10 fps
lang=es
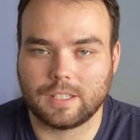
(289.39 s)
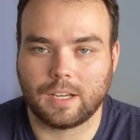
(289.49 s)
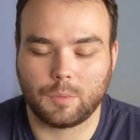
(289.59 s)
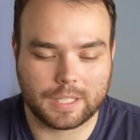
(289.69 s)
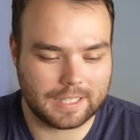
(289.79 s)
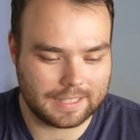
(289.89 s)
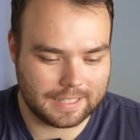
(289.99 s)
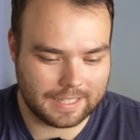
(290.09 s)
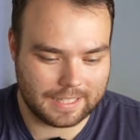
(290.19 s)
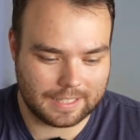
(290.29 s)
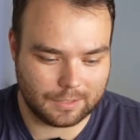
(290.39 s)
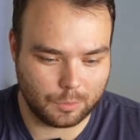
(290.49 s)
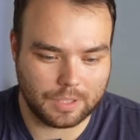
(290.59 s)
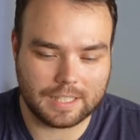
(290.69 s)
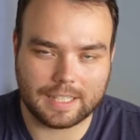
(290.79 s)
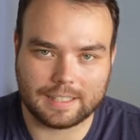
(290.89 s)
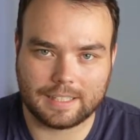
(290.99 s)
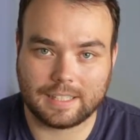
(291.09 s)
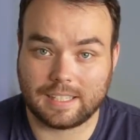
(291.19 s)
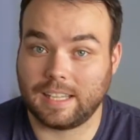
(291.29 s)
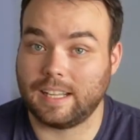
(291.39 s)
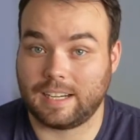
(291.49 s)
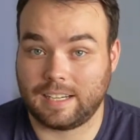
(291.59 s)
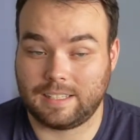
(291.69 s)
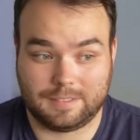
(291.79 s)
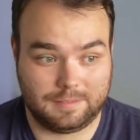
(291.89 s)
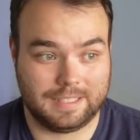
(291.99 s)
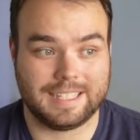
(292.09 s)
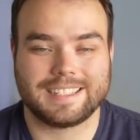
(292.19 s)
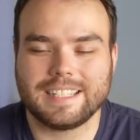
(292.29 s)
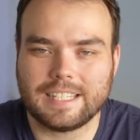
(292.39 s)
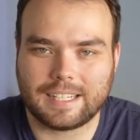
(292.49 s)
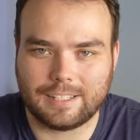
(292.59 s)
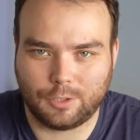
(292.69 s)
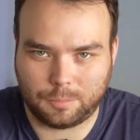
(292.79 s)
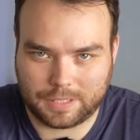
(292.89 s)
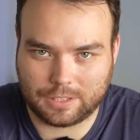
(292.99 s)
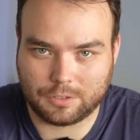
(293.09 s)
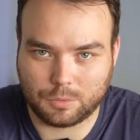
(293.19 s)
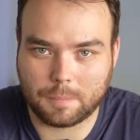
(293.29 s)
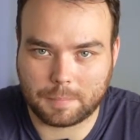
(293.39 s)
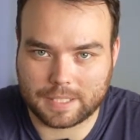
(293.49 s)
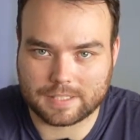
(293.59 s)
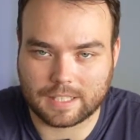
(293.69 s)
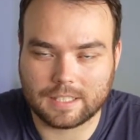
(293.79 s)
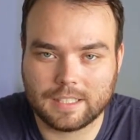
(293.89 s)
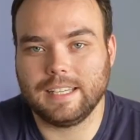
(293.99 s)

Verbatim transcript: Acuérdate que tu cliente querrá decir el nombre de tu empresa